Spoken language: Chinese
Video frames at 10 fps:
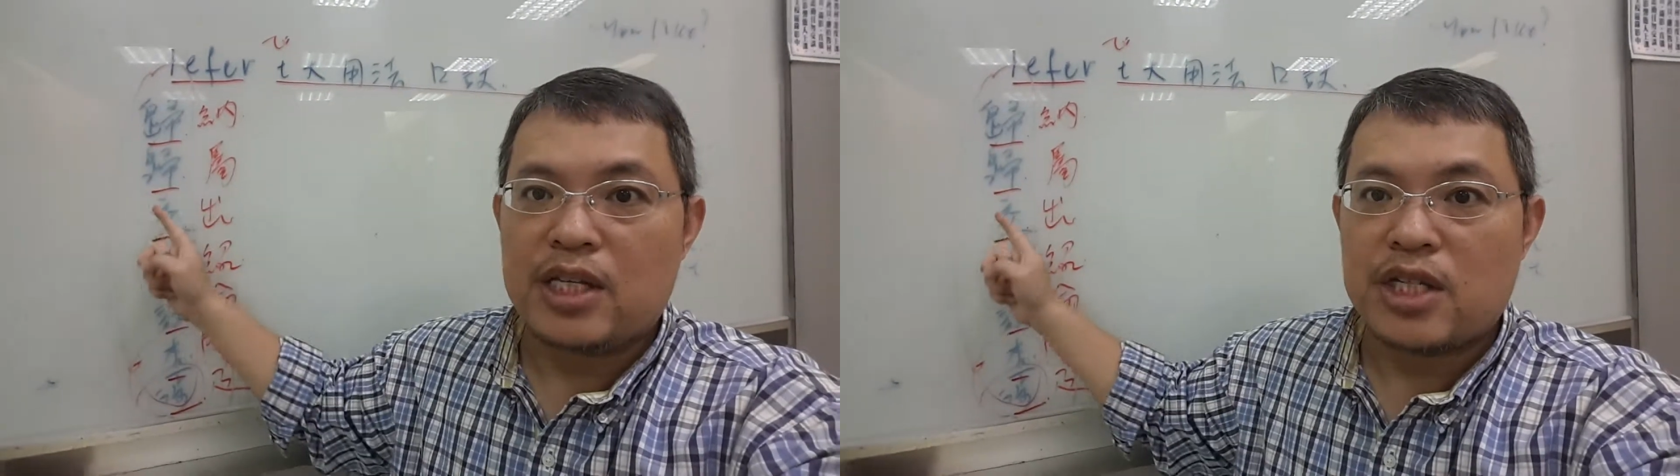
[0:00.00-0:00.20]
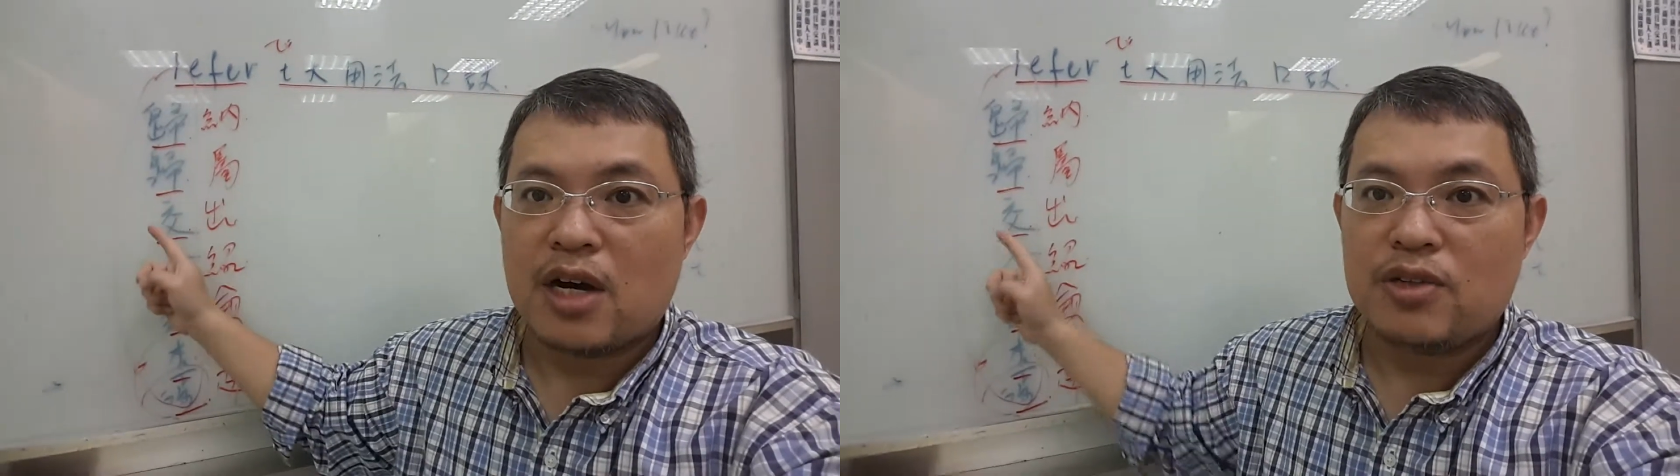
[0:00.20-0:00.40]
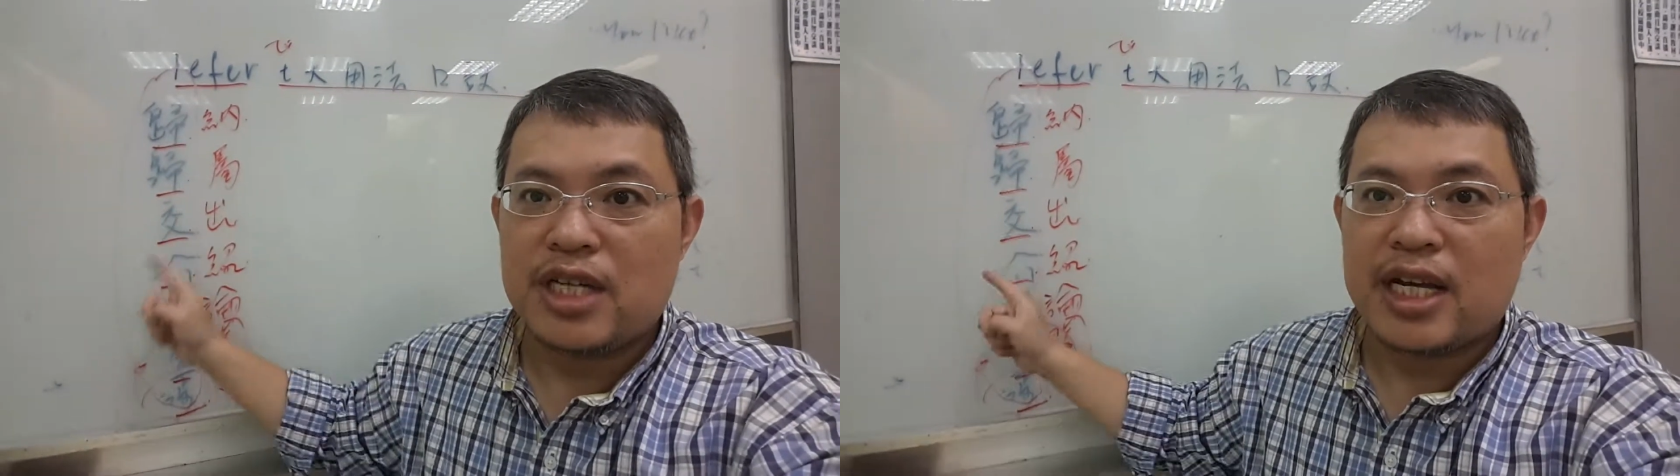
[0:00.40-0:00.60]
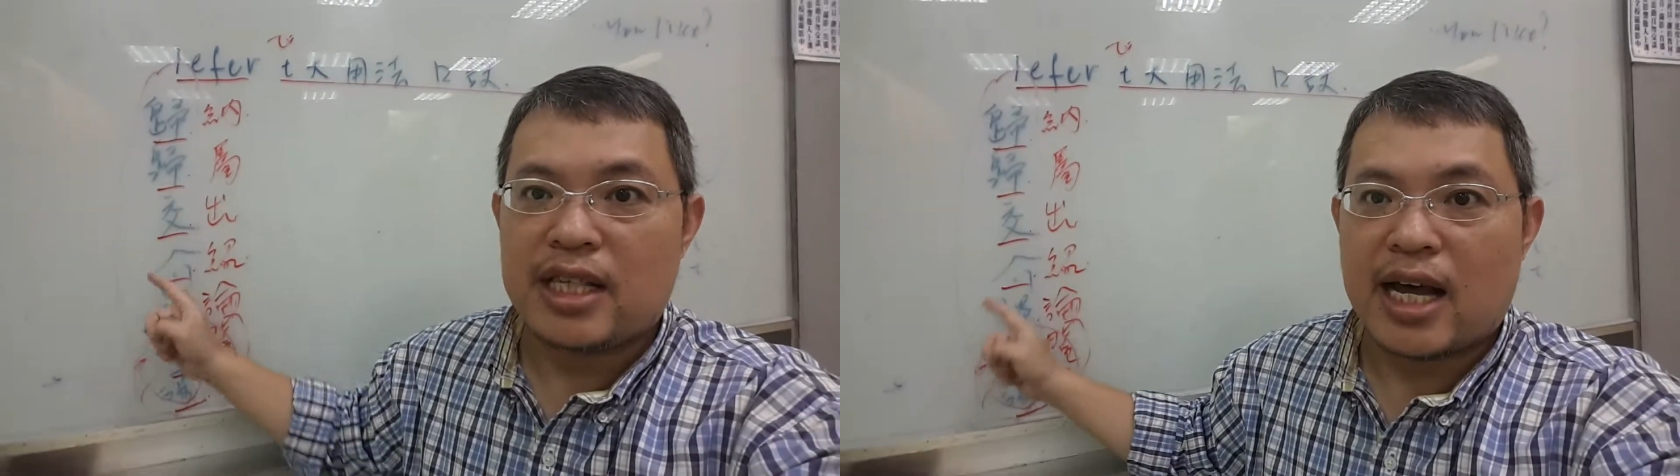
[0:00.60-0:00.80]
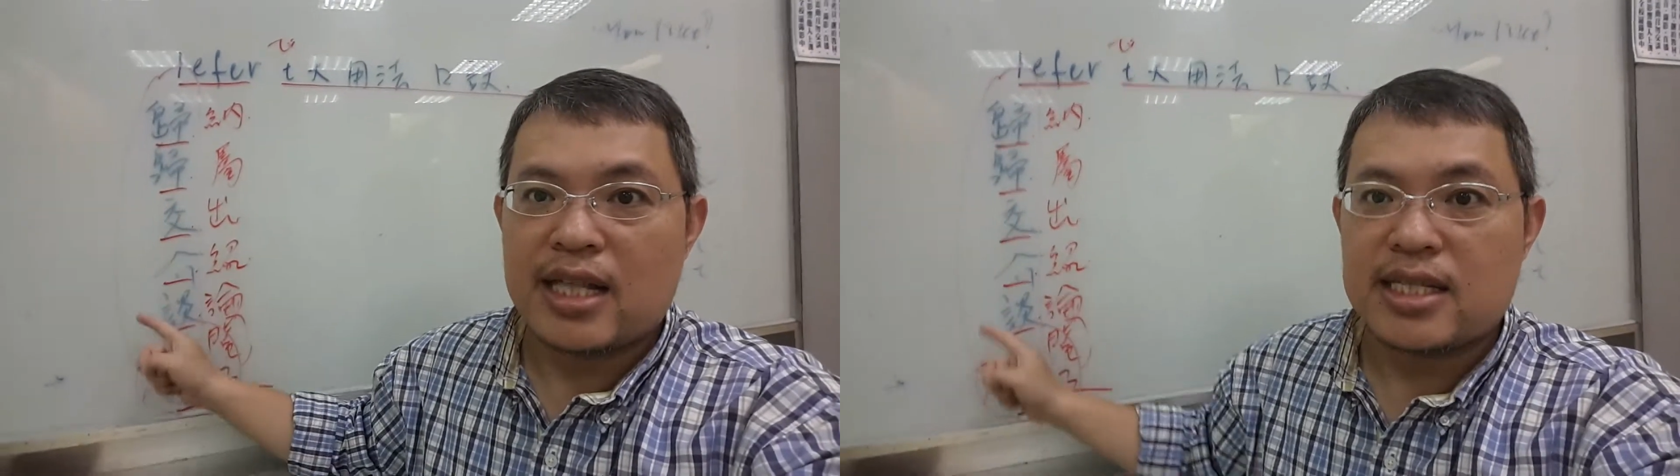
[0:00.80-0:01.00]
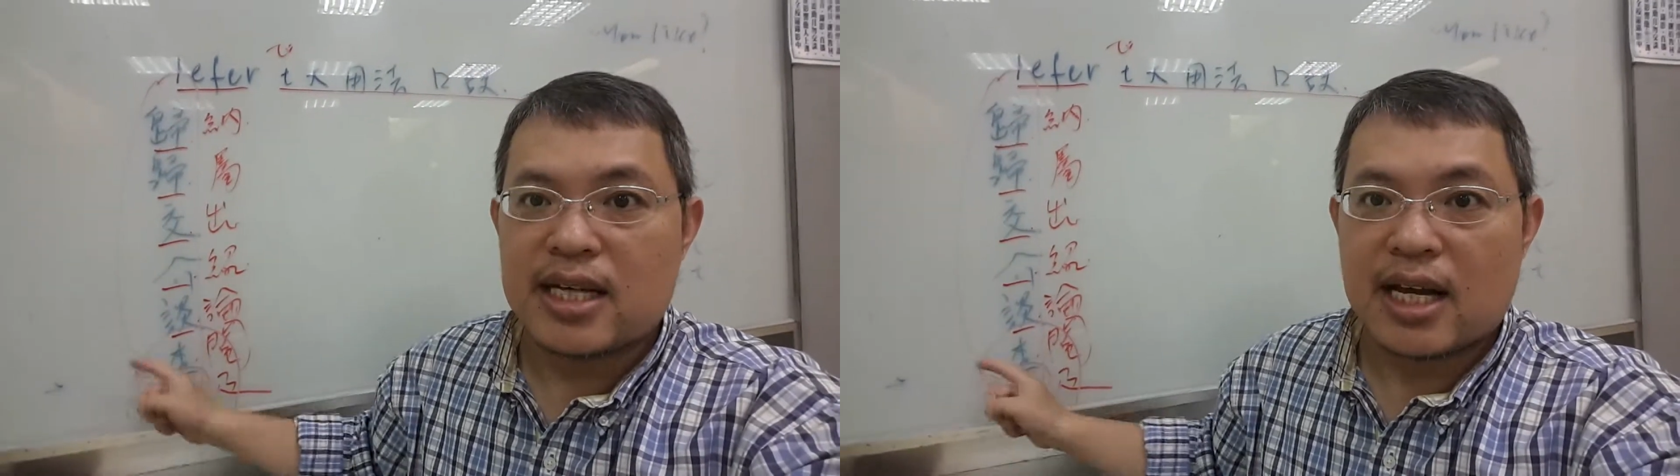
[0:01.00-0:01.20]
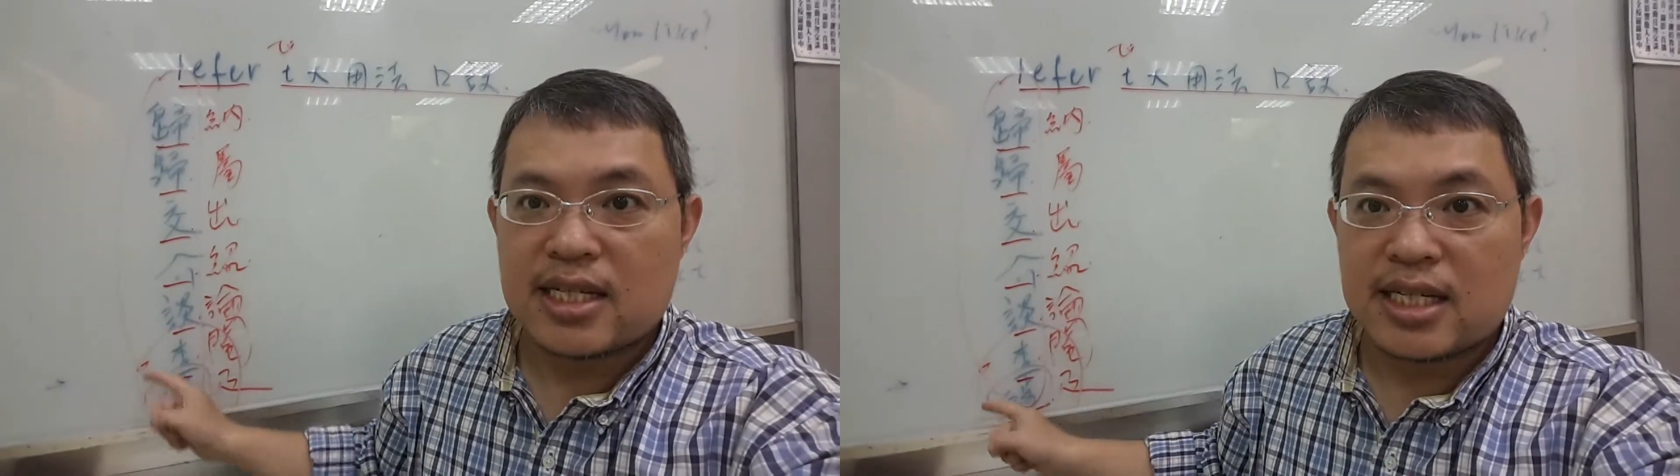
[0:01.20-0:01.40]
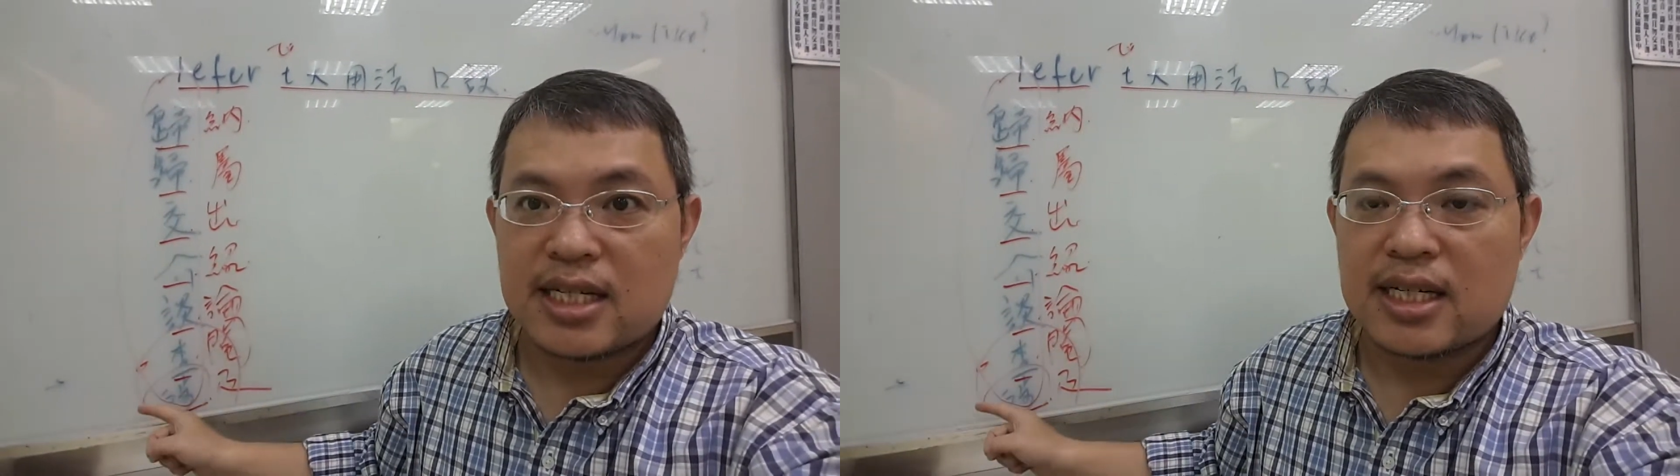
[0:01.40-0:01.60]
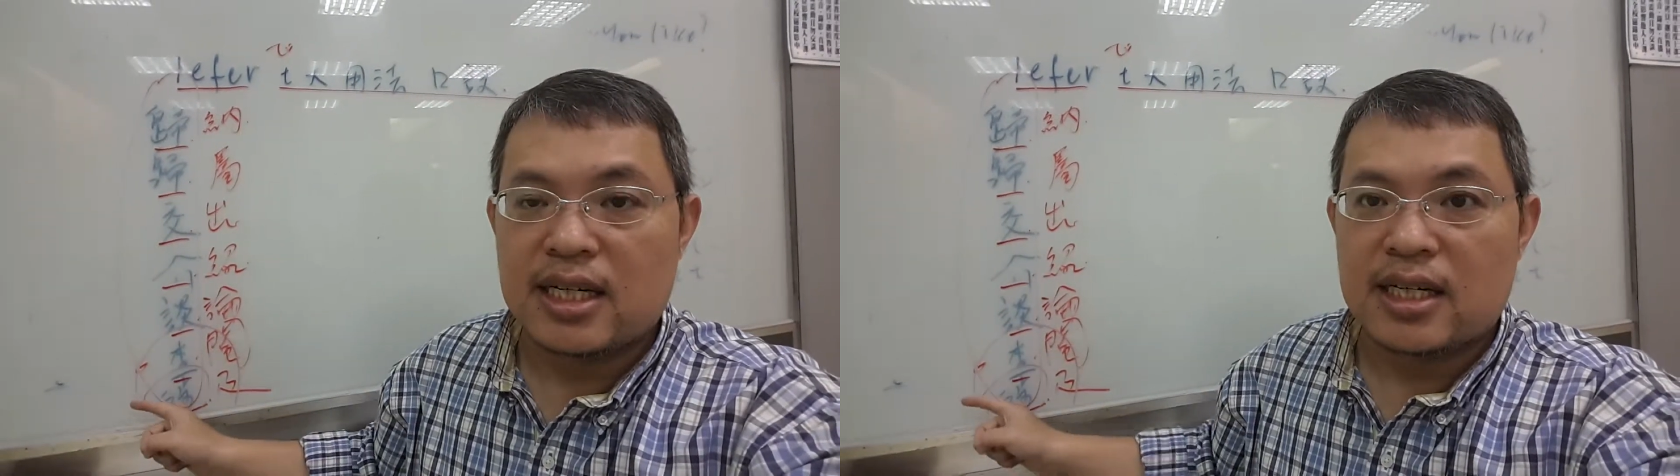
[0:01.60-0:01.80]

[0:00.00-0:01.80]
交界谈茶色。